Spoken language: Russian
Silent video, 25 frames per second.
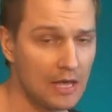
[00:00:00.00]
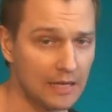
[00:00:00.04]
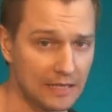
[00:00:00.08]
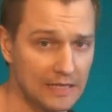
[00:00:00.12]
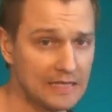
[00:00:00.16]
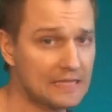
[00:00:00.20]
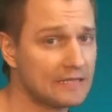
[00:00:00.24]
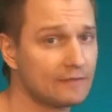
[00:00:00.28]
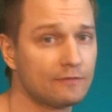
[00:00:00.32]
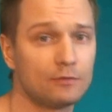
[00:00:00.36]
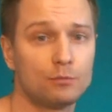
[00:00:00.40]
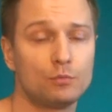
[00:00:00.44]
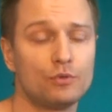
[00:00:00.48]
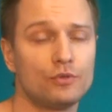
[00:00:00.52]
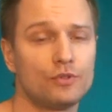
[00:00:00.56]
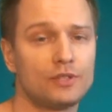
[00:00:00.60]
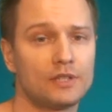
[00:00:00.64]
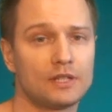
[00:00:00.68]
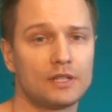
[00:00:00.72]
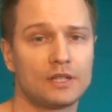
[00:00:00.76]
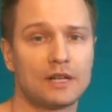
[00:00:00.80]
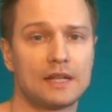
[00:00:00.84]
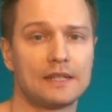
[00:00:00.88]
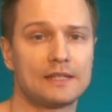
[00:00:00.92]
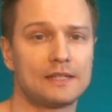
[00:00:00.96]
Если вы
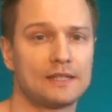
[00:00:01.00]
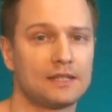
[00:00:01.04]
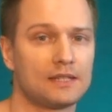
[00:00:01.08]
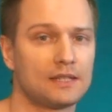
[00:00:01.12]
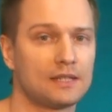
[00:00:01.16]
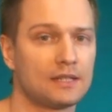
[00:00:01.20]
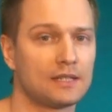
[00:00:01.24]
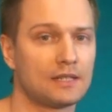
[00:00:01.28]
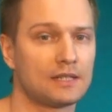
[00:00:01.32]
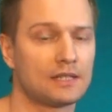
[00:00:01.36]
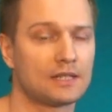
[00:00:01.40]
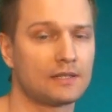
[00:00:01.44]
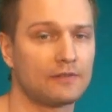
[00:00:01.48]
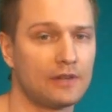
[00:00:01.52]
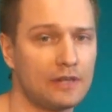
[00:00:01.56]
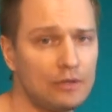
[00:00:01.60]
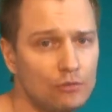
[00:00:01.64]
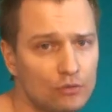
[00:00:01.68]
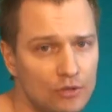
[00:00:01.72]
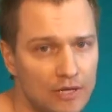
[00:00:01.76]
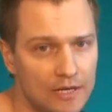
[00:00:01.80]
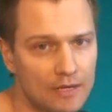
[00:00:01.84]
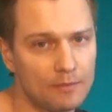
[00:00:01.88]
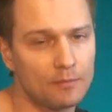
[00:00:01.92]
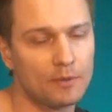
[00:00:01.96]
будете играть э, свои
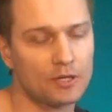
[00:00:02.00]
удары,